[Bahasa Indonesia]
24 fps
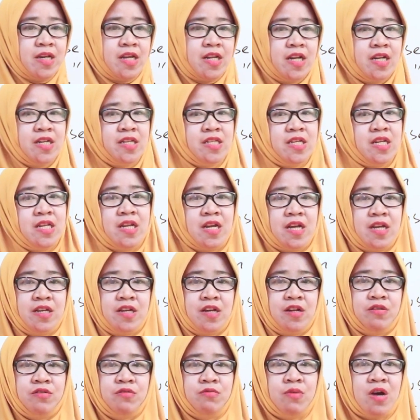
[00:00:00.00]
Karena di sini
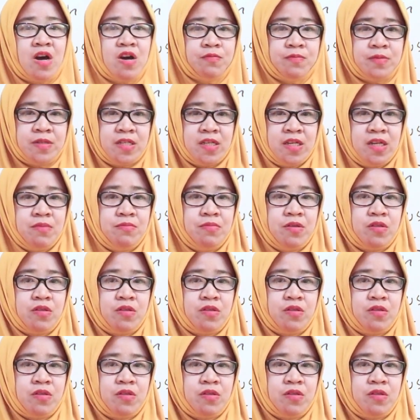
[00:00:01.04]
ada dua opsi